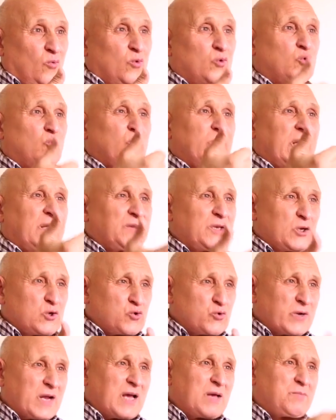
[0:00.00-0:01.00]
وتكون عندي
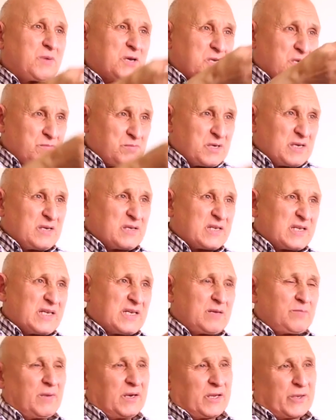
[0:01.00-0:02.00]
الجرأة باش نمشي
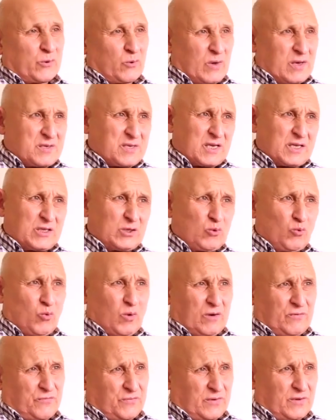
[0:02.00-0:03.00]
نسلم على رؤساء
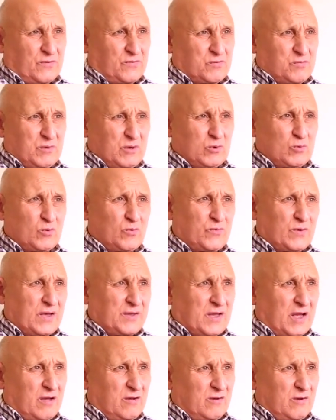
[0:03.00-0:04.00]
الدول في سميتو في
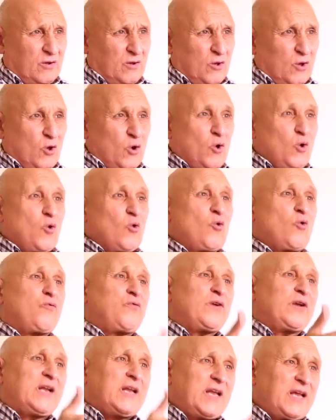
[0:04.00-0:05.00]
هذا
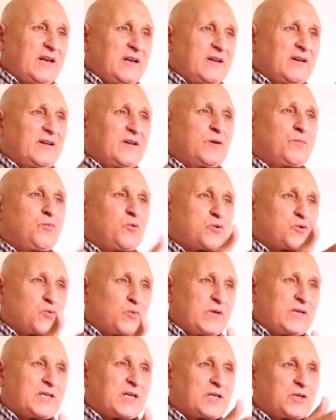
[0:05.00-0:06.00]
وفي الليل نبوس
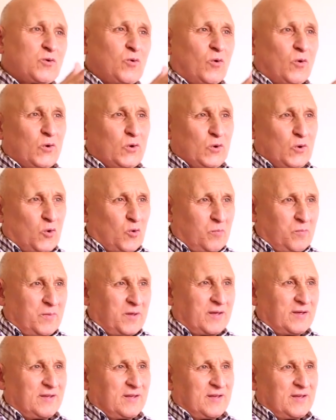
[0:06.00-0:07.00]
وليداتي ونقول
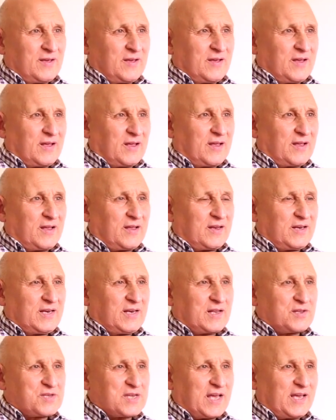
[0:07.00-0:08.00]
لهم آه
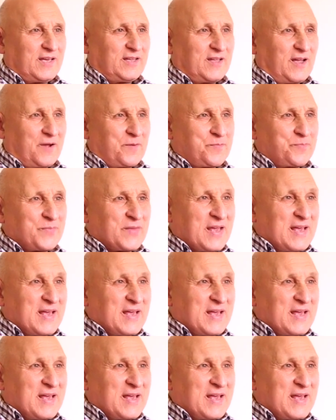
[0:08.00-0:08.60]
ليله سعيده